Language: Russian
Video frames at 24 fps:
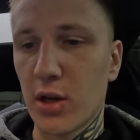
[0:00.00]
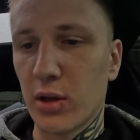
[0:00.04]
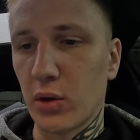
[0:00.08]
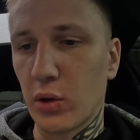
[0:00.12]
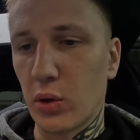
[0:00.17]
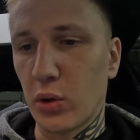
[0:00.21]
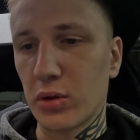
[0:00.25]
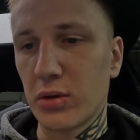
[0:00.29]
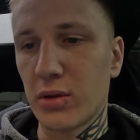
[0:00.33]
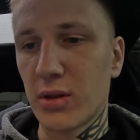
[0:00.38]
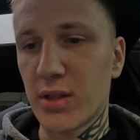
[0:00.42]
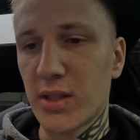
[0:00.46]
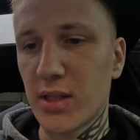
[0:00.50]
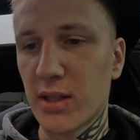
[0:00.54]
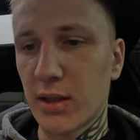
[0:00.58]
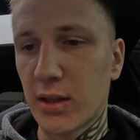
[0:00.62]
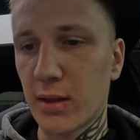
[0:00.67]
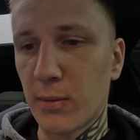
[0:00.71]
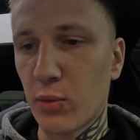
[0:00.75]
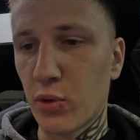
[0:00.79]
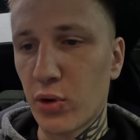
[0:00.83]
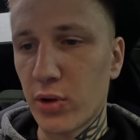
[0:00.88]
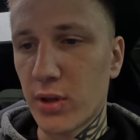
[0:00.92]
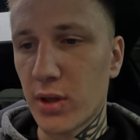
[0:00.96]
Но вот на
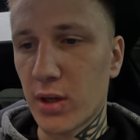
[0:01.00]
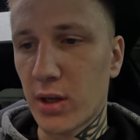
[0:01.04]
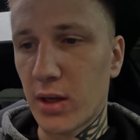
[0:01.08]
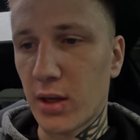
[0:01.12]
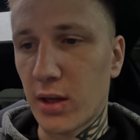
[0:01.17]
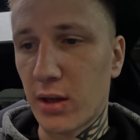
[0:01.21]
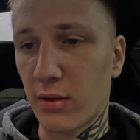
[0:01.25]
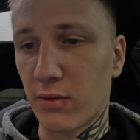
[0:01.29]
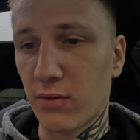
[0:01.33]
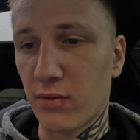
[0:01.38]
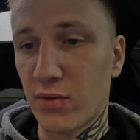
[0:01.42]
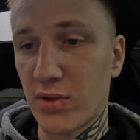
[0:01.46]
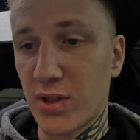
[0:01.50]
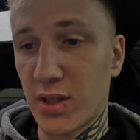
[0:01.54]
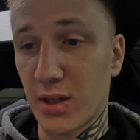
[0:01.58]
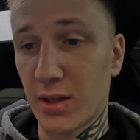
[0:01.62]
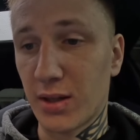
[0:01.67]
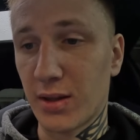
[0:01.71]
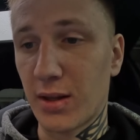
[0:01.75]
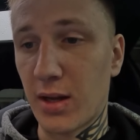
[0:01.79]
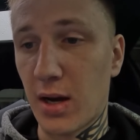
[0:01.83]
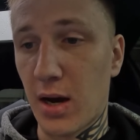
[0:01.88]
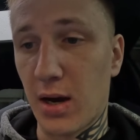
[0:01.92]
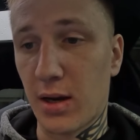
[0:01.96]
Санта-Монике
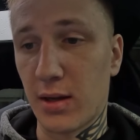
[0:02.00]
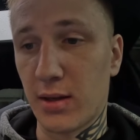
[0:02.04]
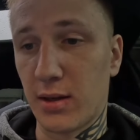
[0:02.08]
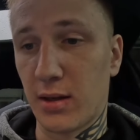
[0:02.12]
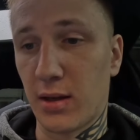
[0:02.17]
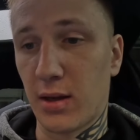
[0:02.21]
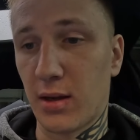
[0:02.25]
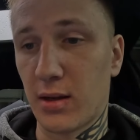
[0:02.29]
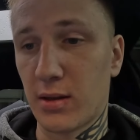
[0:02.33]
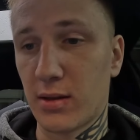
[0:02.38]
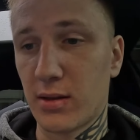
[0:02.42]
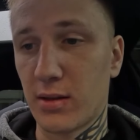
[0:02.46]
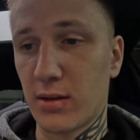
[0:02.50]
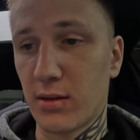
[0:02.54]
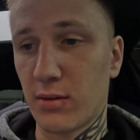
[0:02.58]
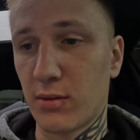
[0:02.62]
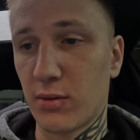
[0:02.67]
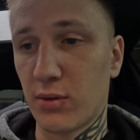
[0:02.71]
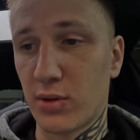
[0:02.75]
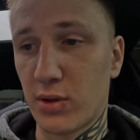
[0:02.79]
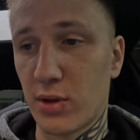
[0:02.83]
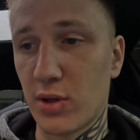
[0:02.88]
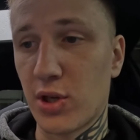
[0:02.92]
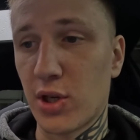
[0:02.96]
всегда они есть,
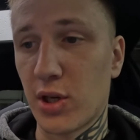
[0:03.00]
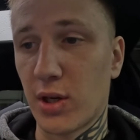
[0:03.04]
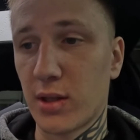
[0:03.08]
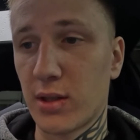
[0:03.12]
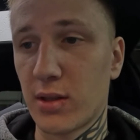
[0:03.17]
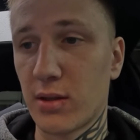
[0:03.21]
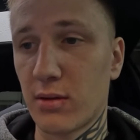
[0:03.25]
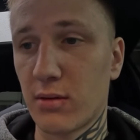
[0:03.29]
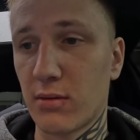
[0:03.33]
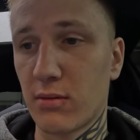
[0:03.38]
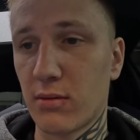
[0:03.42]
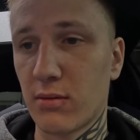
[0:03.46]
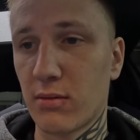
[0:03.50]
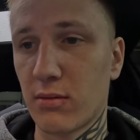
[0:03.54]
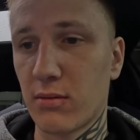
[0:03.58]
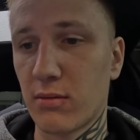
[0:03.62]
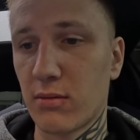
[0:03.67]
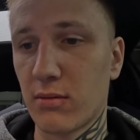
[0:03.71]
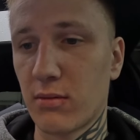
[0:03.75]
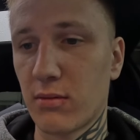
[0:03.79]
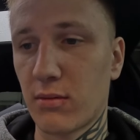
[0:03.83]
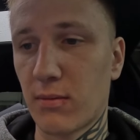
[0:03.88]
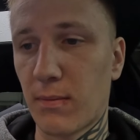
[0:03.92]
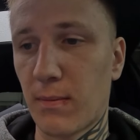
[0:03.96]
вот сейчас.
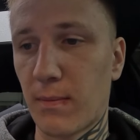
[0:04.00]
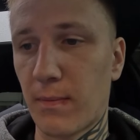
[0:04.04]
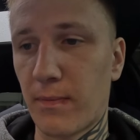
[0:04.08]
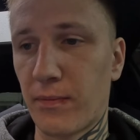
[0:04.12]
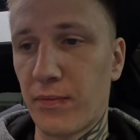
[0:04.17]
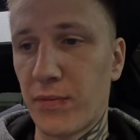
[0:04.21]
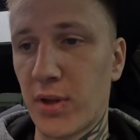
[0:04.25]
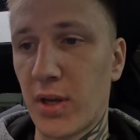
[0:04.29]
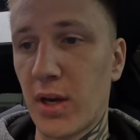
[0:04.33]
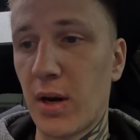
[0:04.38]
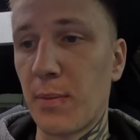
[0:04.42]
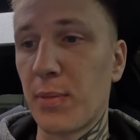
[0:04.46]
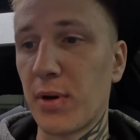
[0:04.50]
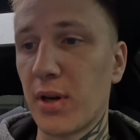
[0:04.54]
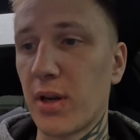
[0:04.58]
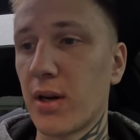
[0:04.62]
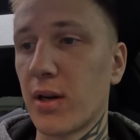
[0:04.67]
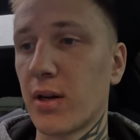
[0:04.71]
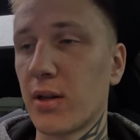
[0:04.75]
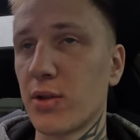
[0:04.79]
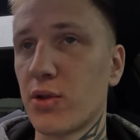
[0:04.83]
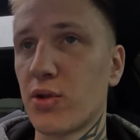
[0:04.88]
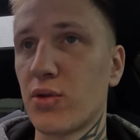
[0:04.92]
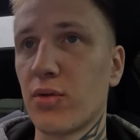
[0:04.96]
Я
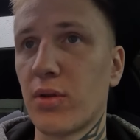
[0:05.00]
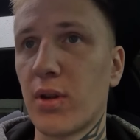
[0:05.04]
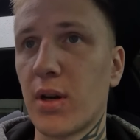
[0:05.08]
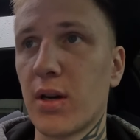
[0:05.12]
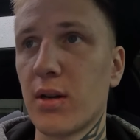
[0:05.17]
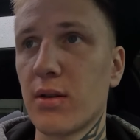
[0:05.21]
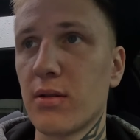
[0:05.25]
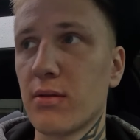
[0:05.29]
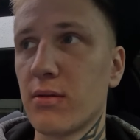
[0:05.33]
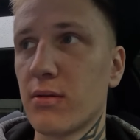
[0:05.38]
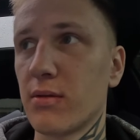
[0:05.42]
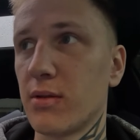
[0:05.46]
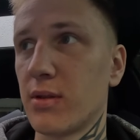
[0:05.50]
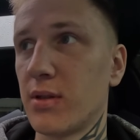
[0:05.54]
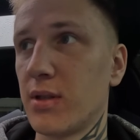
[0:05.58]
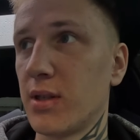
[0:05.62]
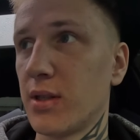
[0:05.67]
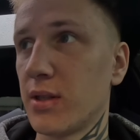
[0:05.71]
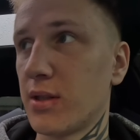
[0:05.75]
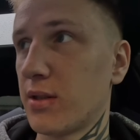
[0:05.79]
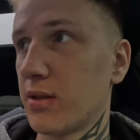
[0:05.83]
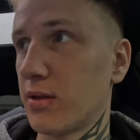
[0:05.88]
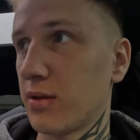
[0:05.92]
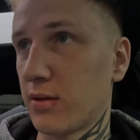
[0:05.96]
приехал сюда,
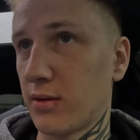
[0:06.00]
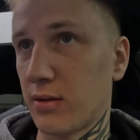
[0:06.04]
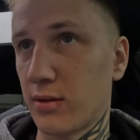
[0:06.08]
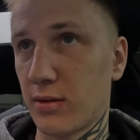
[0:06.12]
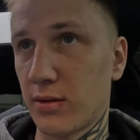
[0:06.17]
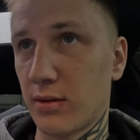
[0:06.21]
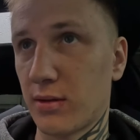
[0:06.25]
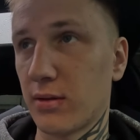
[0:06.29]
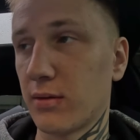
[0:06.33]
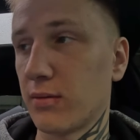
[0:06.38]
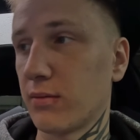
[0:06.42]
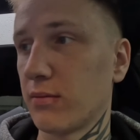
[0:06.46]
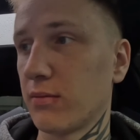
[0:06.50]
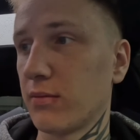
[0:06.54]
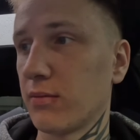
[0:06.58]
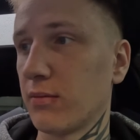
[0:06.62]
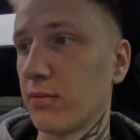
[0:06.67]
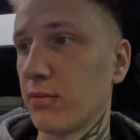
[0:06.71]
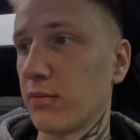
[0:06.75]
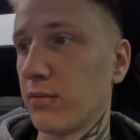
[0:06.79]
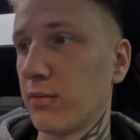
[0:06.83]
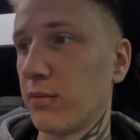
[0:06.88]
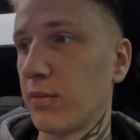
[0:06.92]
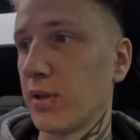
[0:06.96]
здесь э,
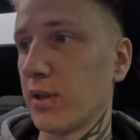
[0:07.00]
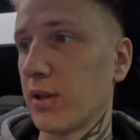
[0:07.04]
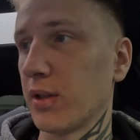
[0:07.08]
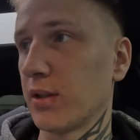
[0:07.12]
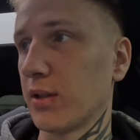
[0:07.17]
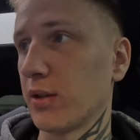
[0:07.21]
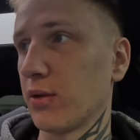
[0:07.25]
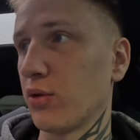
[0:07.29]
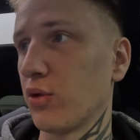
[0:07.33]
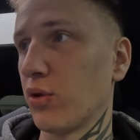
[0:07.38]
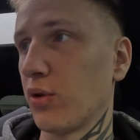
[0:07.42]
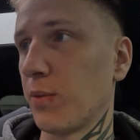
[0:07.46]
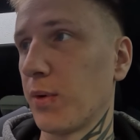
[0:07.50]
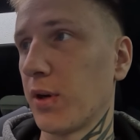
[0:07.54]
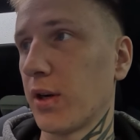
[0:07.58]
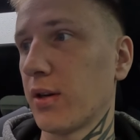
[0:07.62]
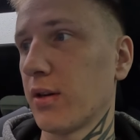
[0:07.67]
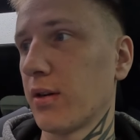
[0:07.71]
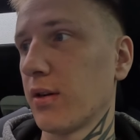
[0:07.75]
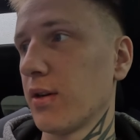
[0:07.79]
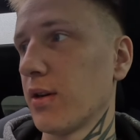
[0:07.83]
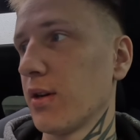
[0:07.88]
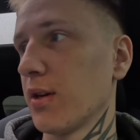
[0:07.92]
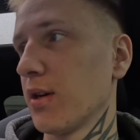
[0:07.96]
был этот домик.
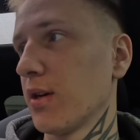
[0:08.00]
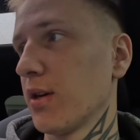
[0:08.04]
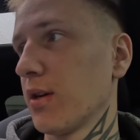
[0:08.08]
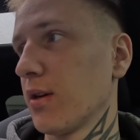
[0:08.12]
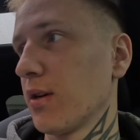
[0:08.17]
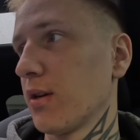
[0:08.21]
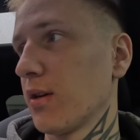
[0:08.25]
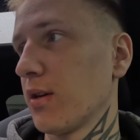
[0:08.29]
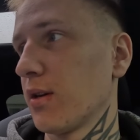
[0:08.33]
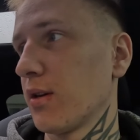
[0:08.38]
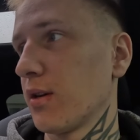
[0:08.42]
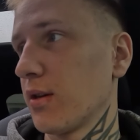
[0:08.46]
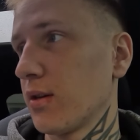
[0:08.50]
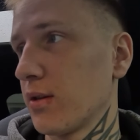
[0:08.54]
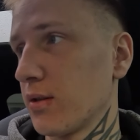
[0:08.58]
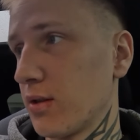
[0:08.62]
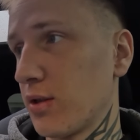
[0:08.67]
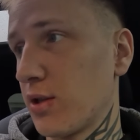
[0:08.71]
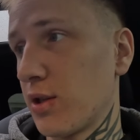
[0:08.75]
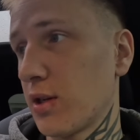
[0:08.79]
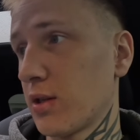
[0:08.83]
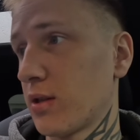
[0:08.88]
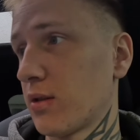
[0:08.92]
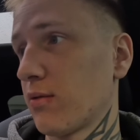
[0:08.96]

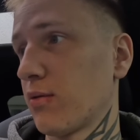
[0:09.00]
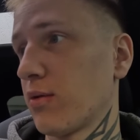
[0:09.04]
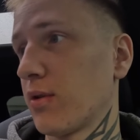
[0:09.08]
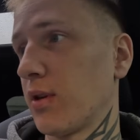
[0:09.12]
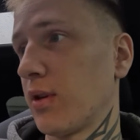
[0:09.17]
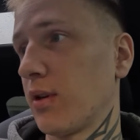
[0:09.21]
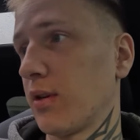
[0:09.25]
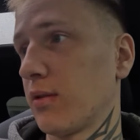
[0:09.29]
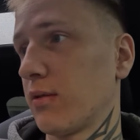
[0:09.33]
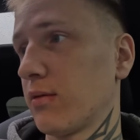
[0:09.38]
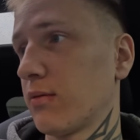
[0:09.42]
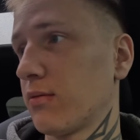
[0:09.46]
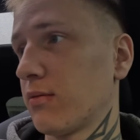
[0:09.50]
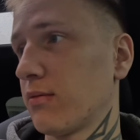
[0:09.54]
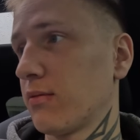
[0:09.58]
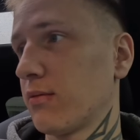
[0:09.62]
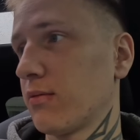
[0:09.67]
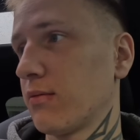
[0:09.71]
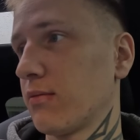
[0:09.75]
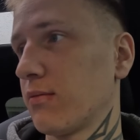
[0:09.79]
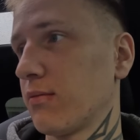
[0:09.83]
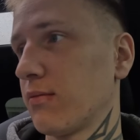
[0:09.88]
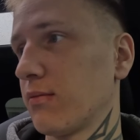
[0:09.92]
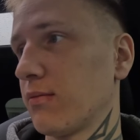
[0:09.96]
Сейчас его нет.
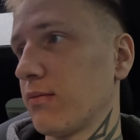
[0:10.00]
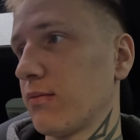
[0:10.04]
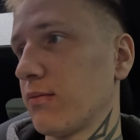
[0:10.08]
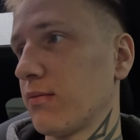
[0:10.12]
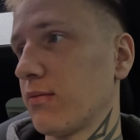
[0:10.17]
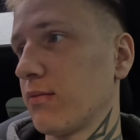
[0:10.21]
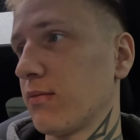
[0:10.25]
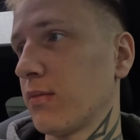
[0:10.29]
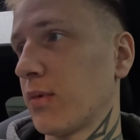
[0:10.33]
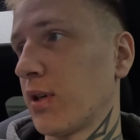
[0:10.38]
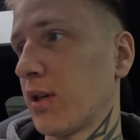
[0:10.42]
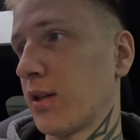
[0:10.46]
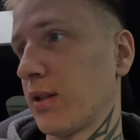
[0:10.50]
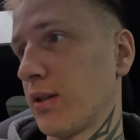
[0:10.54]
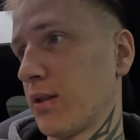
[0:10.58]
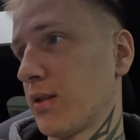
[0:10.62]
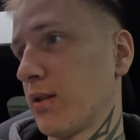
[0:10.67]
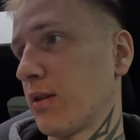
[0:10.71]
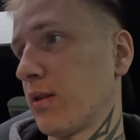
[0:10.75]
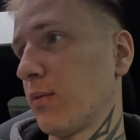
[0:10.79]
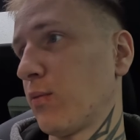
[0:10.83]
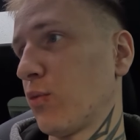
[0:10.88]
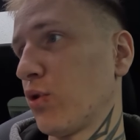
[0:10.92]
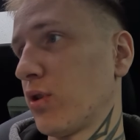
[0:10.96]
А на
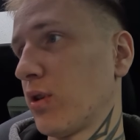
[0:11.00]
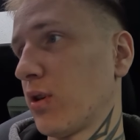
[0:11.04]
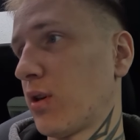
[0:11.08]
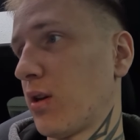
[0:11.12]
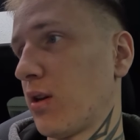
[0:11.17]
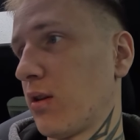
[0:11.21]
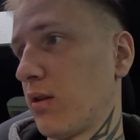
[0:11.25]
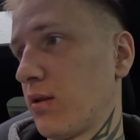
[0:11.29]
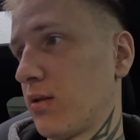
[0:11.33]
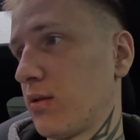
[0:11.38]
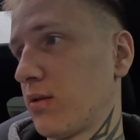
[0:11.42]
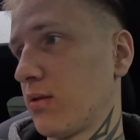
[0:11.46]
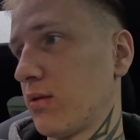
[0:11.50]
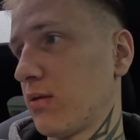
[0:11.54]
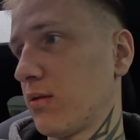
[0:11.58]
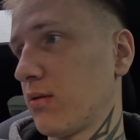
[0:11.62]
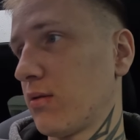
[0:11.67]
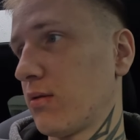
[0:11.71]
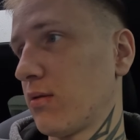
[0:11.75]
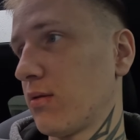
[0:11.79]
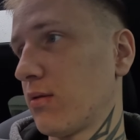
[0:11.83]
Санта-Монике есть.